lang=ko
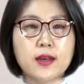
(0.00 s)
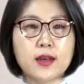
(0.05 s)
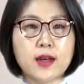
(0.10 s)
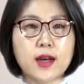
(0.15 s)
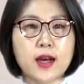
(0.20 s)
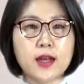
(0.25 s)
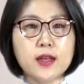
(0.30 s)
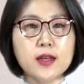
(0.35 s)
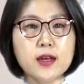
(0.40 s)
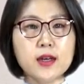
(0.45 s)

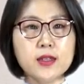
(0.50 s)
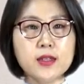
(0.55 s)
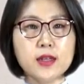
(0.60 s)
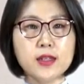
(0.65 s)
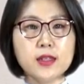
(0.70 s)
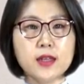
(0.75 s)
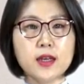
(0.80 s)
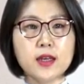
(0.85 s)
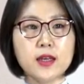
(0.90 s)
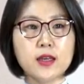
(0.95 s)

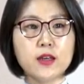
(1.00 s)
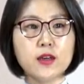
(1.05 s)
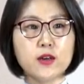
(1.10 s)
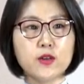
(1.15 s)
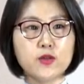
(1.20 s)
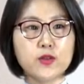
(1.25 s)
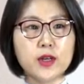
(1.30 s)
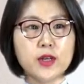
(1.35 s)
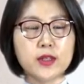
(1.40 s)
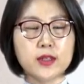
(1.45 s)
간이가세자인
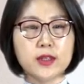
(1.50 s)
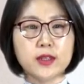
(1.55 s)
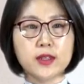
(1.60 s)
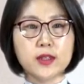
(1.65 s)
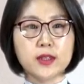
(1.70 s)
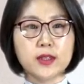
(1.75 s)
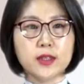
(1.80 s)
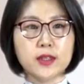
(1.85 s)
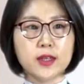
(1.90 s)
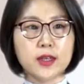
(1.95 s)

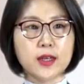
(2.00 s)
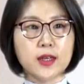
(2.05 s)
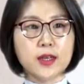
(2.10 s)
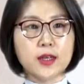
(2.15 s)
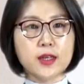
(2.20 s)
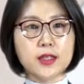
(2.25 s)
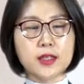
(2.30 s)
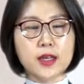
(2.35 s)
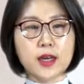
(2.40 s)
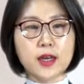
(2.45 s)
경우에는
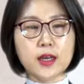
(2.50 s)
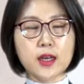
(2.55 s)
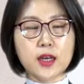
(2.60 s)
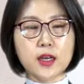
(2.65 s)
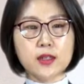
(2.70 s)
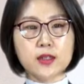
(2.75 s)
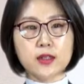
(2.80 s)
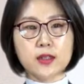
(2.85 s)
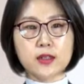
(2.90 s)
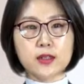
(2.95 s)

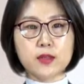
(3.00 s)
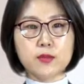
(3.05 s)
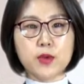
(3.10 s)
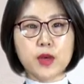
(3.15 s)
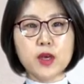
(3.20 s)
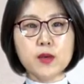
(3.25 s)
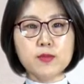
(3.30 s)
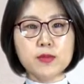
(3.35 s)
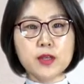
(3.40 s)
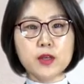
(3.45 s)
자기가 그
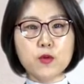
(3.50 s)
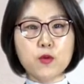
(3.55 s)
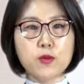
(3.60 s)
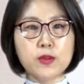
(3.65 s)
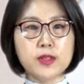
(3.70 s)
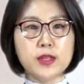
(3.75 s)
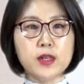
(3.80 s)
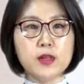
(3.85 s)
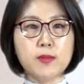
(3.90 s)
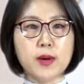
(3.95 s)
매입세
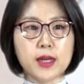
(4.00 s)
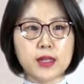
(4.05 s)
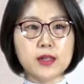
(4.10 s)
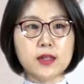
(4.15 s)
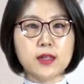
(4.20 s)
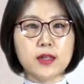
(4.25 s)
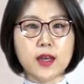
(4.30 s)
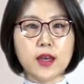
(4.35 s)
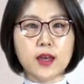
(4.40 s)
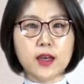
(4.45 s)
공제를
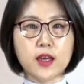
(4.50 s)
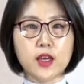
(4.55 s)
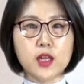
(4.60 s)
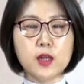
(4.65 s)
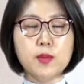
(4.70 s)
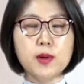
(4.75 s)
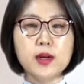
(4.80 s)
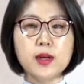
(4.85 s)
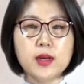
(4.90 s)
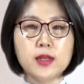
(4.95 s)
받을 때
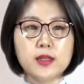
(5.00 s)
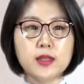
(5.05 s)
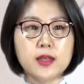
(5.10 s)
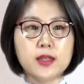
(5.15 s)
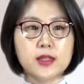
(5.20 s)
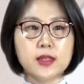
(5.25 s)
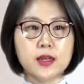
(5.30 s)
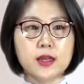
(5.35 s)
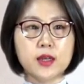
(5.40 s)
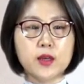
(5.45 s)
일반
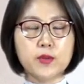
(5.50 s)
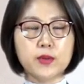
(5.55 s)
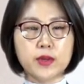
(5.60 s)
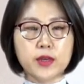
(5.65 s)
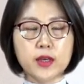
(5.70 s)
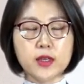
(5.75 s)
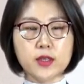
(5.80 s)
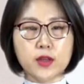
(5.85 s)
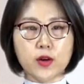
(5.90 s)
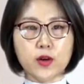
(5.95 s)
가세자에
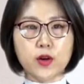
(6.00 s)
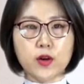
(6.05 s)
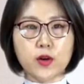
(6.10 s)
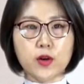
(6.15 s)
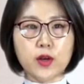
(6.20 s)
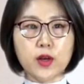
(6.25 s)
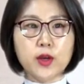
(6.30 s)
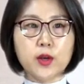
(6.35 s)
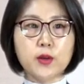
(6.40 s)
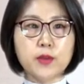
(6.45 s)

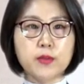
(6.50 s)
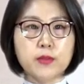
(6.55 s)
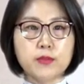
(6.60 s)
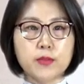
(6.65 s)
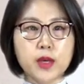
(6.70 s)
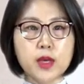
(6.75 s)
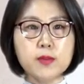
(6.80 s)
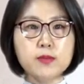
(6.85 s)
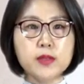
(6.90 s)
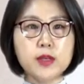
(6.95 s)
비해서
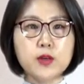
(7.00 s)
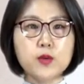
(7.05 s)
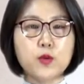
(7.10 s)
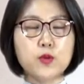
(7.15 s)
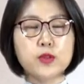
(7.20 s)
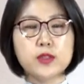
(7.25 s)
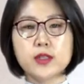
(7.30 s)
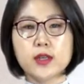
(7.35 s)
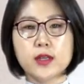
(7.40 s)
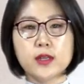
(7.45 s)
매입세
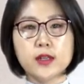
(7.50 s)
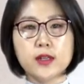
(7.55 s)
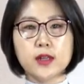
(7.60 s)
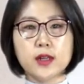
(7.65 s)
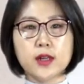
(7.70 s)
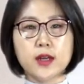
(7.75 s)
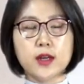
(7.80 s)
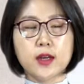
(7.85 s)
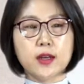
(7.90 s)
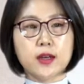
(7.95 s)

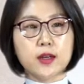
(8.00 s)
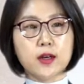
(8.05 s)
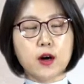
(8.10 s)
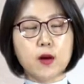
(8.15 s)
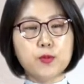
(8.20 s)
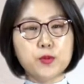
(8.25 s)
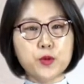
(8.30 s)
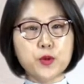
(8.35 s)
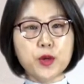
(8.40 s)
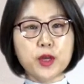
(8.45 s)
공제를
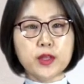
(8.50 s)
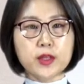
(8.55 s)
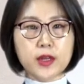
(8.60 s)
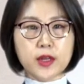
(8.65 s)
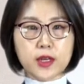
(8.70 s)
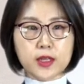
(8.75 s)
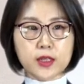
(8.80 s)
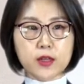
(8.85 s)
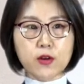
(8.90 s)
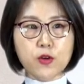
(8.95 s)
업종에
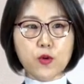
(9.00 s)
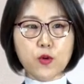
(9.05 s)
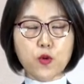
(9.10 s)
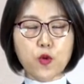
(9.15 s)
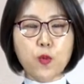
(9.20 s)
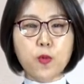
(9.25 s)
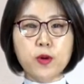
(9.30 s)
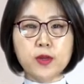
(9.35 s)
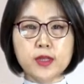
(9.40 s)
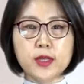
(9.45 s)
따라서
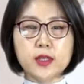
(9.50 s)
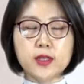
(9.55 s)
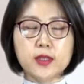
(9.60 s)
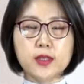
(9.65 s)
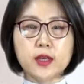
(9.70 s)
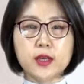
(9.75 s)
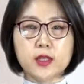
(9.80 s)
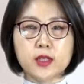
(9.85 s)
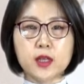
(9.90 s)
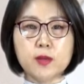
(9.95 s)

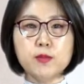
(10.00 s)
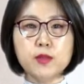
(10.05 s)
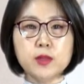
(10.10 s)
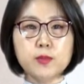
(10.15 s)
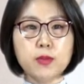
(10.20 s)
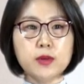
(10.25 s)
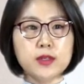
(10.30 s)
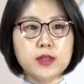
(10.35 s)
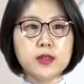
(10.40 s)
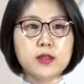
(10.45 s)
5%에서
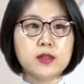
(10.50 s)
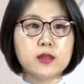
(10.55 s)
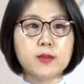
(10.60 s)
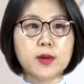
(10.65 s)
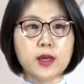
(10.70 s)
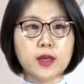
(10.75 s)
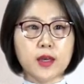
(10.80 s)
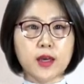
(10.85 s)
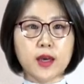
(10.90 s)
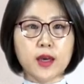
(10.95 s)
30%
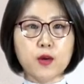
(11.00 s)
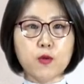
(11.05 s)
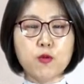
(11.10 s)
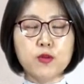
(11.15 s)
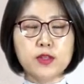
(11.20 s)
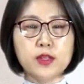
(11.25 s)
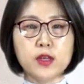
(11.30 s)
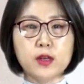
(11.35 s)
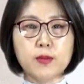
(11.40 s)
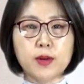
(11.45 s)
밖에
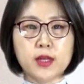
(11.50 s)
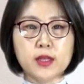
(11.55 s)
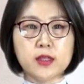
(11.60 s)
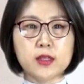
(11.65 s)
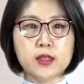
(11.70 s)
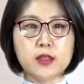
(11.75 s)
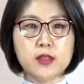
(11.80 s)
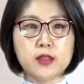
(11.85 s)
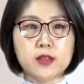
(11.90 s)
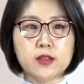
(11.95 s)
공제를
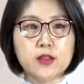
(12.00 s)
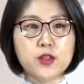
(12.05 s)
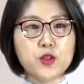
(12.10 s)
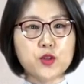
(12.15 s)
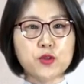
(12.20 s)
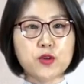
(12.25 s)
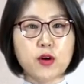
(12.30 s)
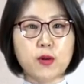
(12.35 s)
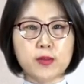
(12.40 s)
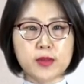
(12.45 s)
받을
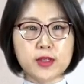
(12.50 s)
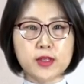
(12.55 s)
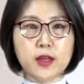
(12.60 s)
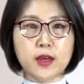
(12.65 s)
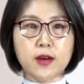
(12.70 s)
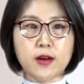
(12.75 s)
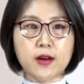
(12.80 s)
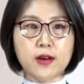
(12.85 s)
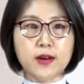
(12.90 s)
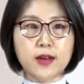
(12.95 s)
수가
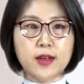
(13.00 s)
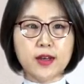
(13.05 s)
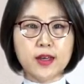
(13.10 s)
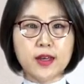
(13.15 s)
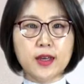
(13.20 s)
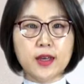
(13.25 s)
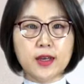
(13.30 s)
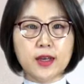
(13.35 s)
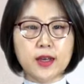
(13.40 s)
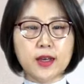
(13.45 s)
없으세요.
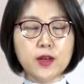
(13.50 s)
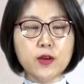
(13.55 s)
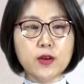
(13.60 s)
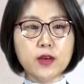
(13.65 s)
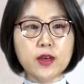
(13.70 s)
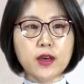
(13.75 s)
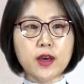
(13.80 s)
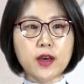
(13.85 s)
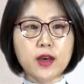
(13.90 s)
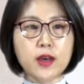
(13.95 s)
그러니까
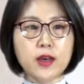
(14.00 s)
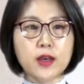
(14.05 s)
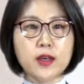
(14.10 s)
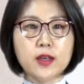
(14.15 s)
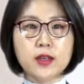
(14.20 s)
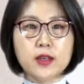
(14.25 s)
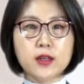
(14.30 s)
이렇게